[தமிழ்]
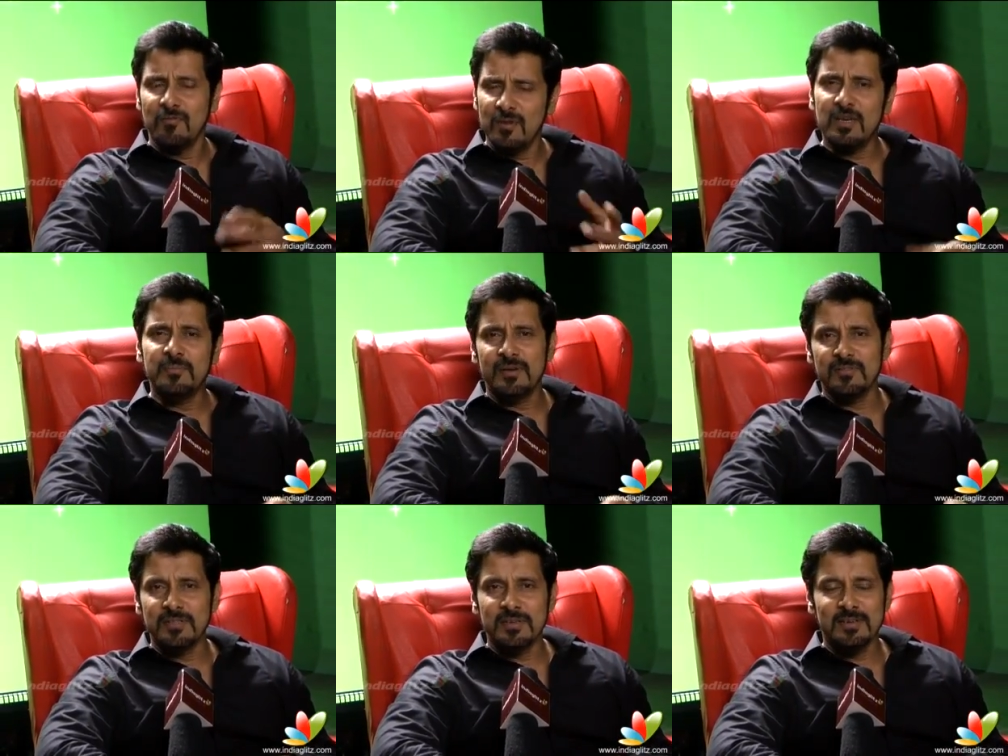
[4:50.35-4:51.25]
அவ்வளோ
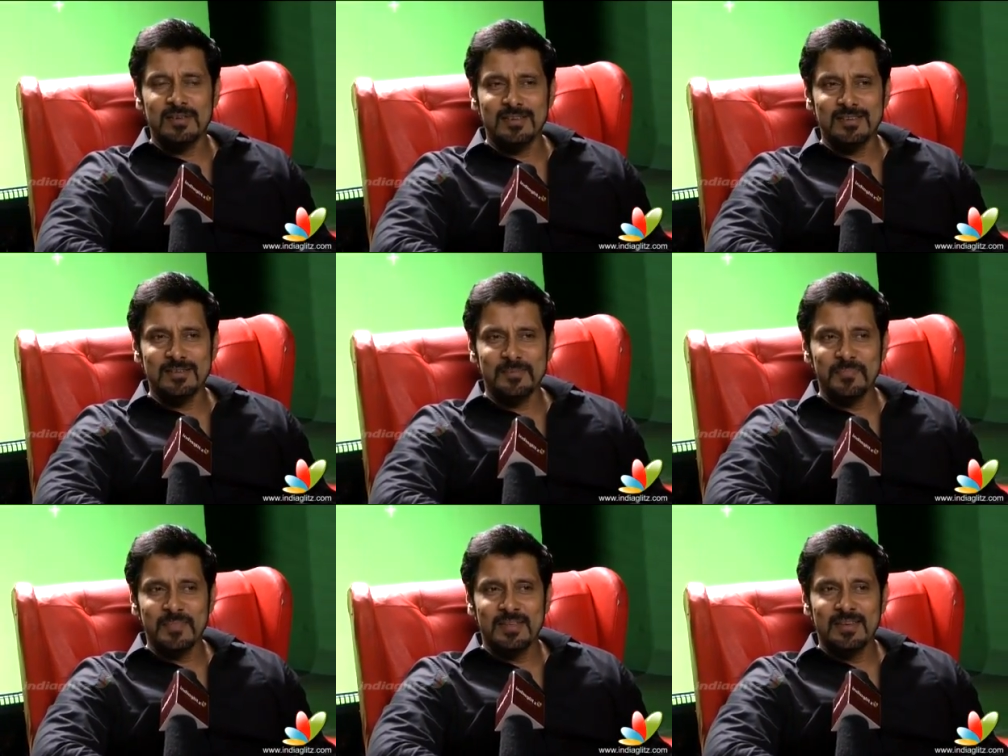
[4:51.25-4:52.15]
அருமையாக வந்திருக்கு அண்ட்
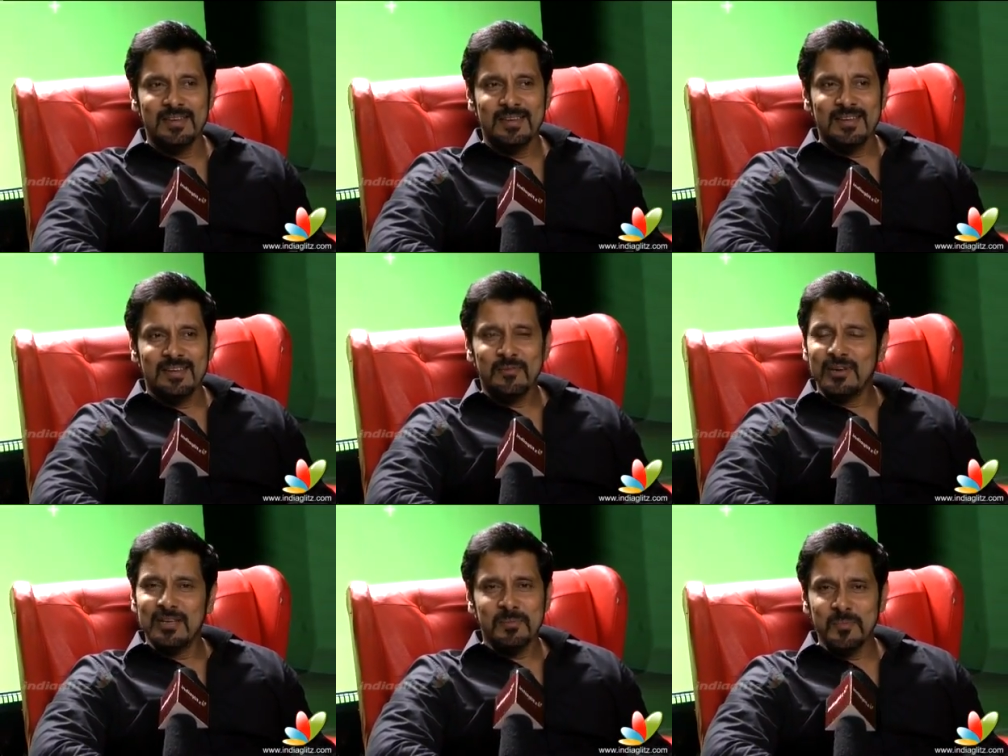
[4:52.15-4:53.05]

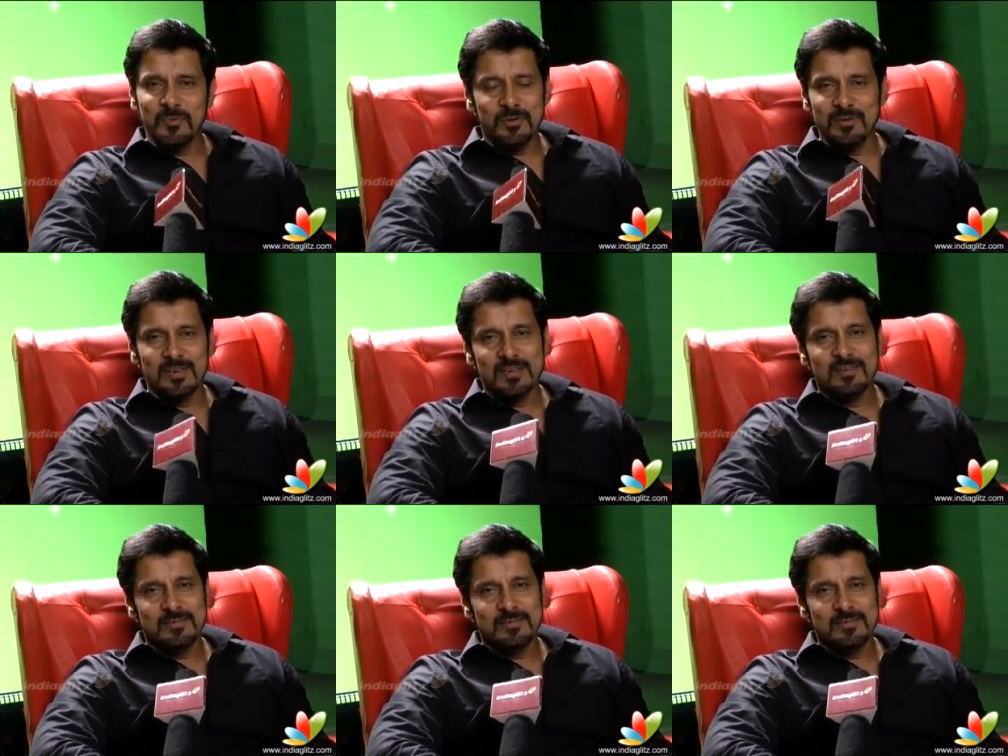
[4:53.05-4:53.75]
உங்கள் எல்லாருக்குமே பிடிக்கும்னு